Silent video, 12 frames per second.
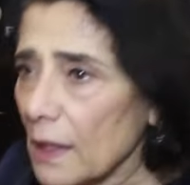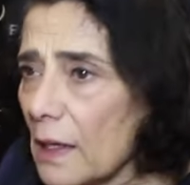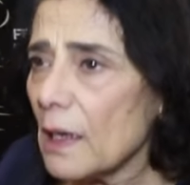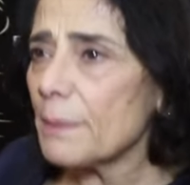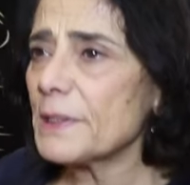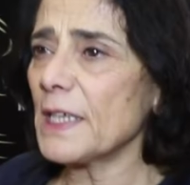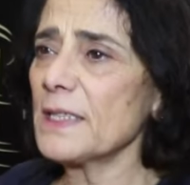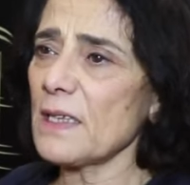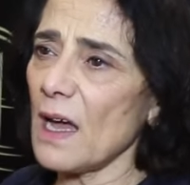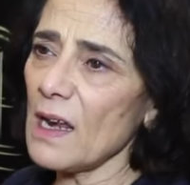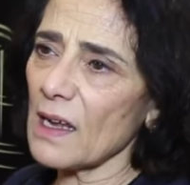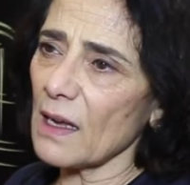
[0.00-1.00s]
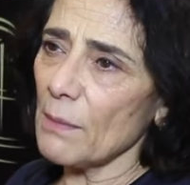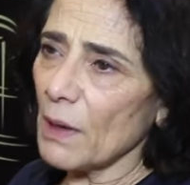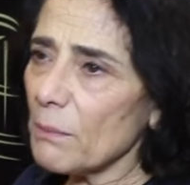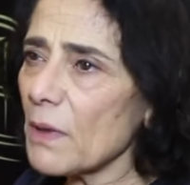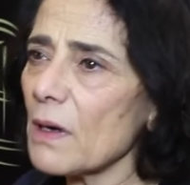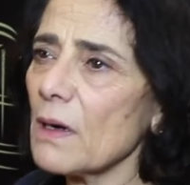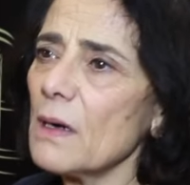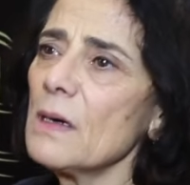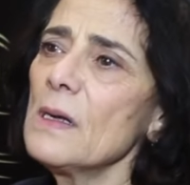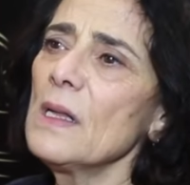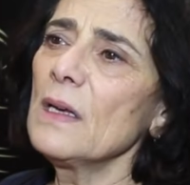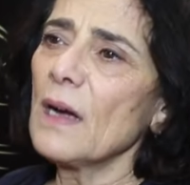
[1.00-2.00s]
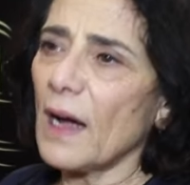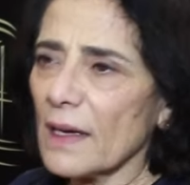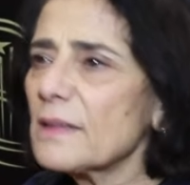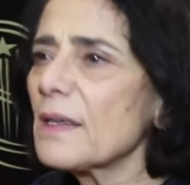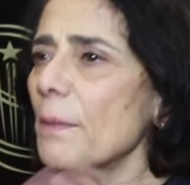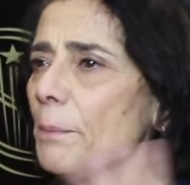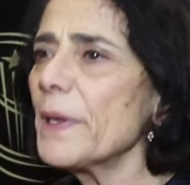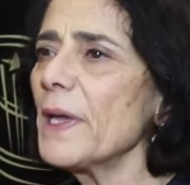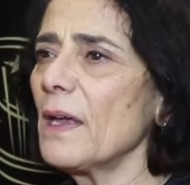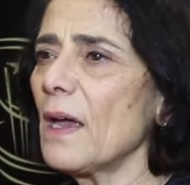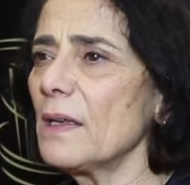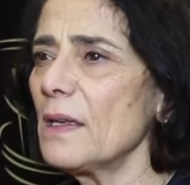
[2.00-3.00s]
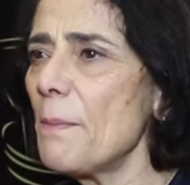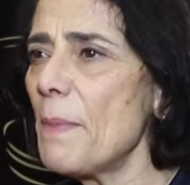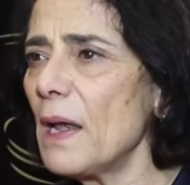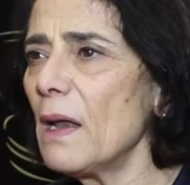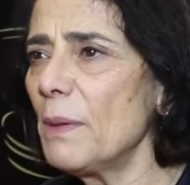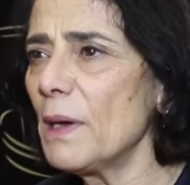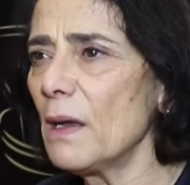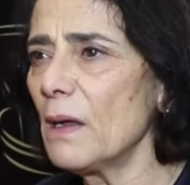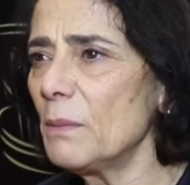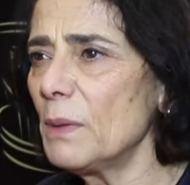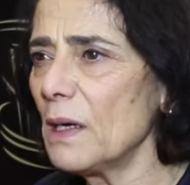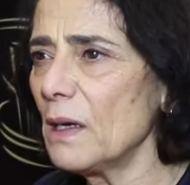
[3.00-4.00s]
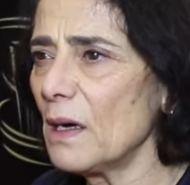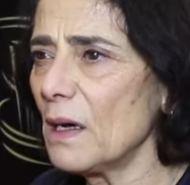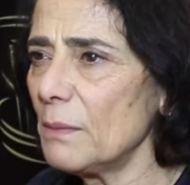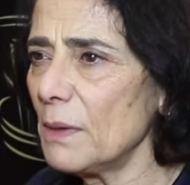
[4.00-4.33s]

الا بتحس حالك كمان مره غتخبي يعني بال بال بال